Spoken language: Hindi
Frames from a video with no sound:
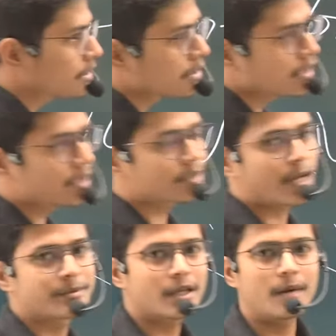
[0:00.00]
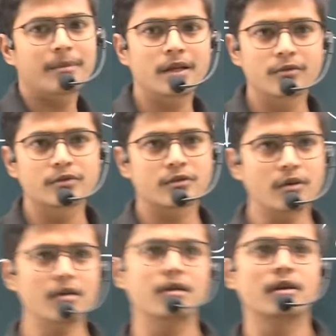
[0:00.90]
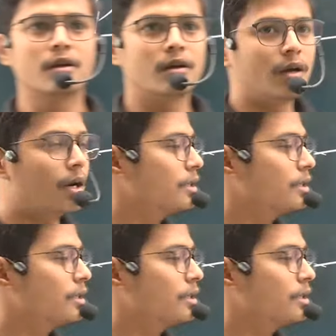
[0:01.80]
थ्री के हिसाब से हमने उसको आ,